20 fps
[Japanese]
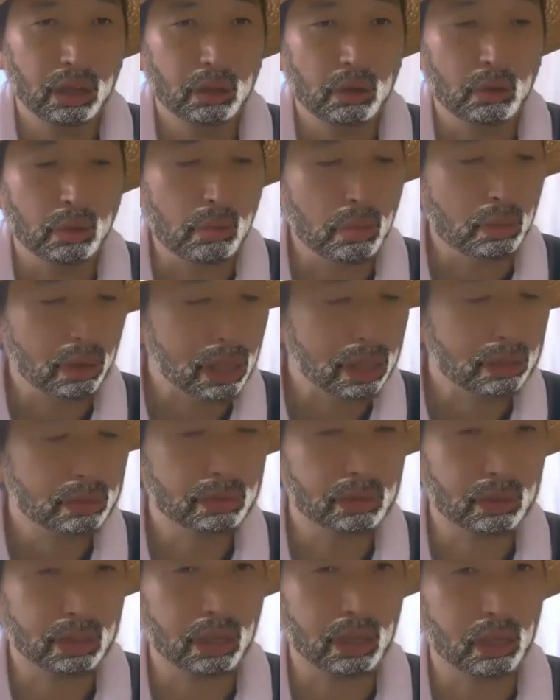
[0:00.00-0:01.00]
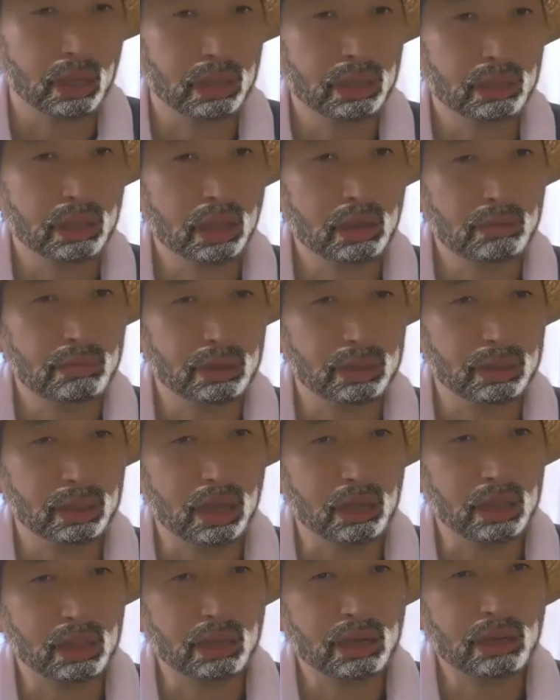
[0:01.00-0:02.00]
俺らの携帯は
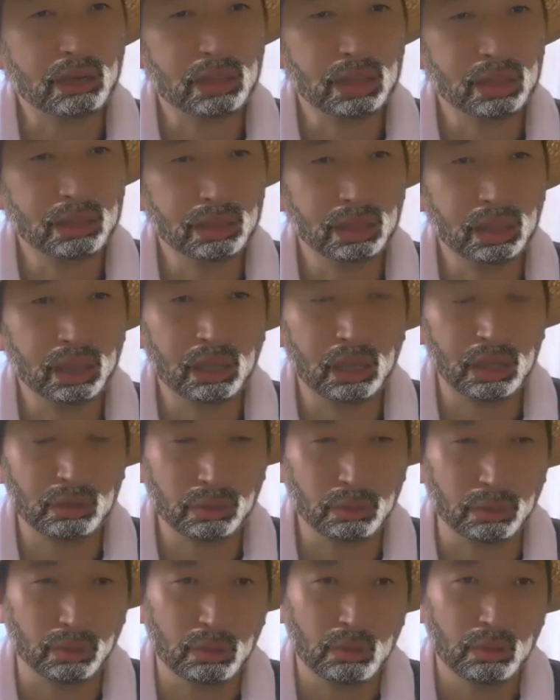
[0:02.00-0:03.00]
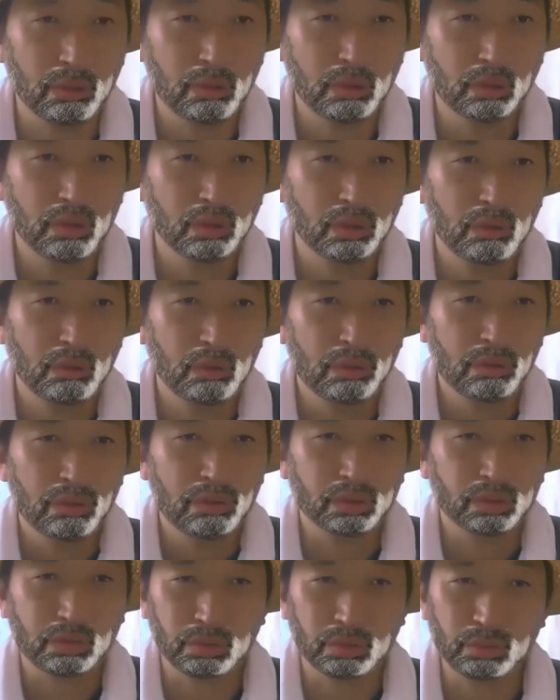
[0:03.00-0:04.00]
なぜかすんねえけど、
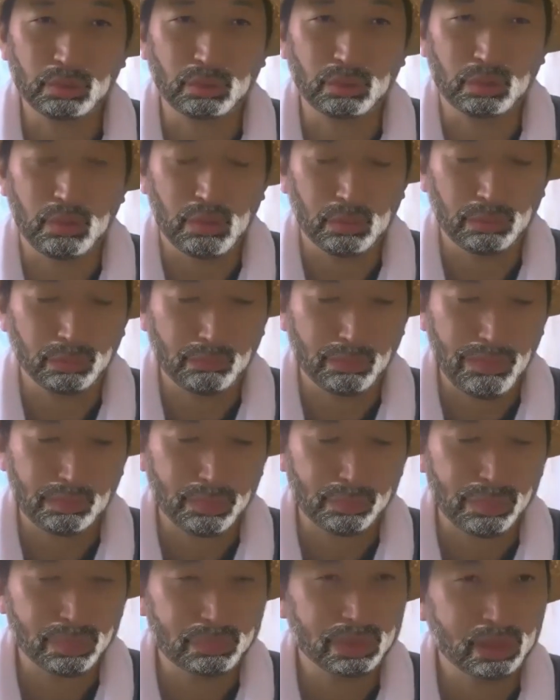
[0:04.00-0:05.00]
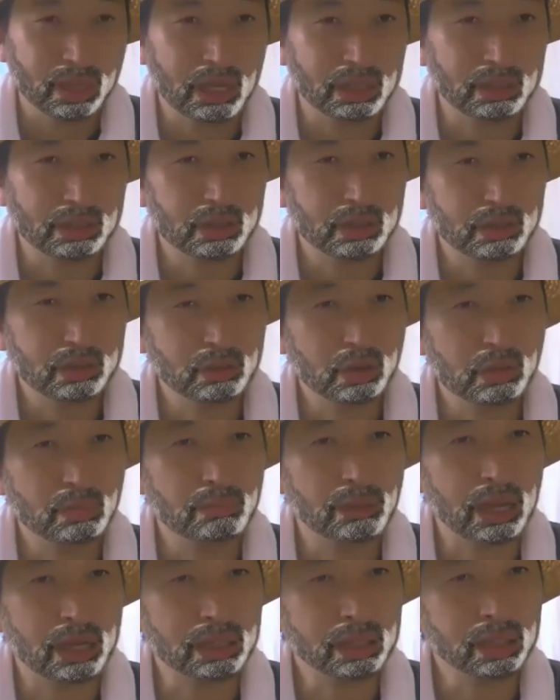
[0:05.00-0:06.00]
その、なんちゅうの
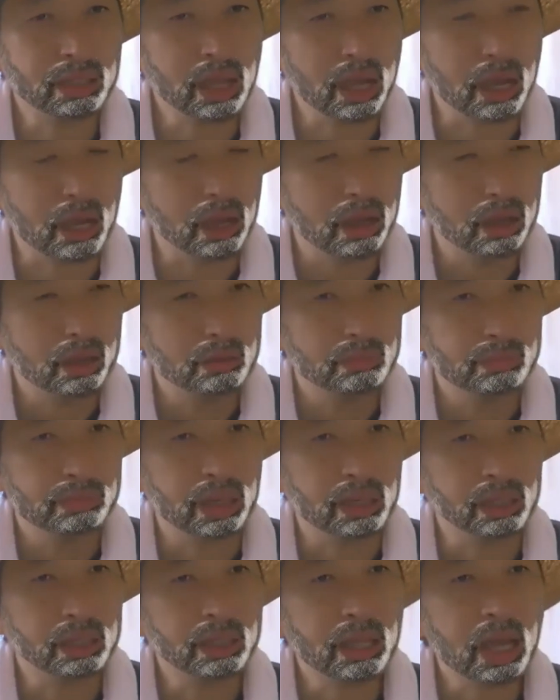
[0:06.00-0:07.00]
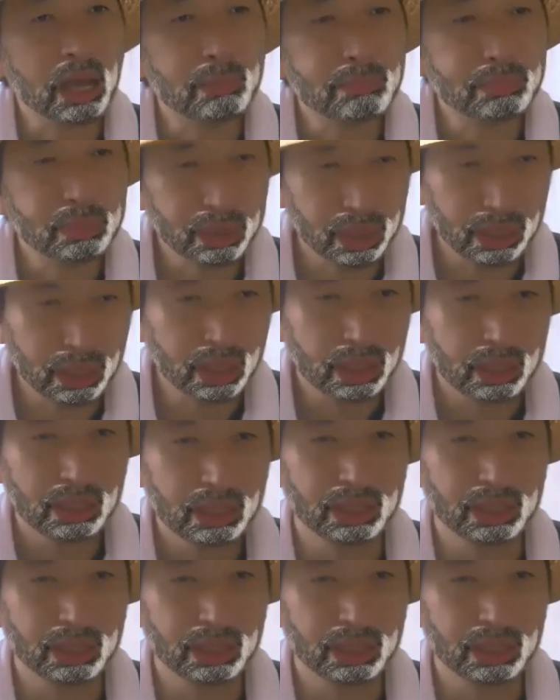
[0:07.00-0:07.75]
マイナ、マイナアプリ